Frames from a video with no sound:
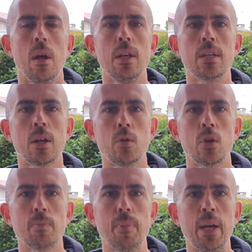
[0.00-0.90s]
Il
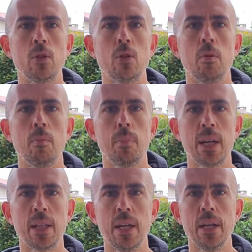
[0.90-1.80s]
secondo aspetto, per
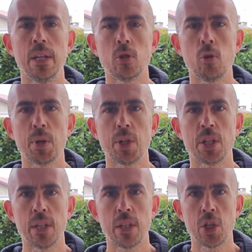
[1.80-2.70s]
atleti sopra i
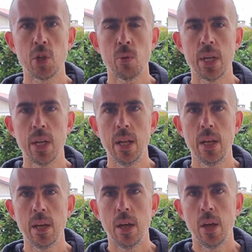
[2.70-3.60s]
75
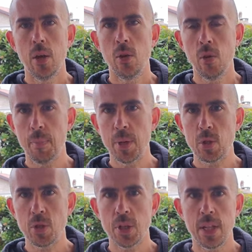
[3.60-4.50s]
kg, io ne
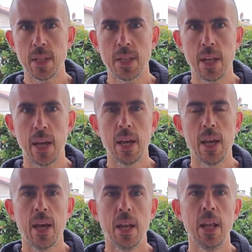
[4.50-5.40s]
peso 73,
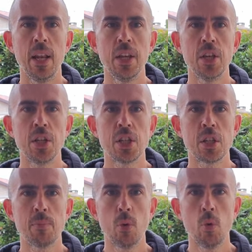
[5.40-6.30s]
nelle
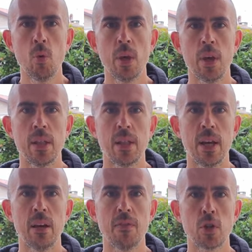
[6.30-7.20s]
discese più lunghe
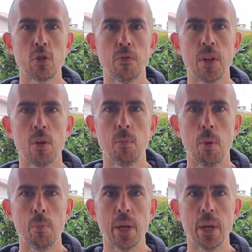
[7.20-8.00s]
tende a far soffrire un po' il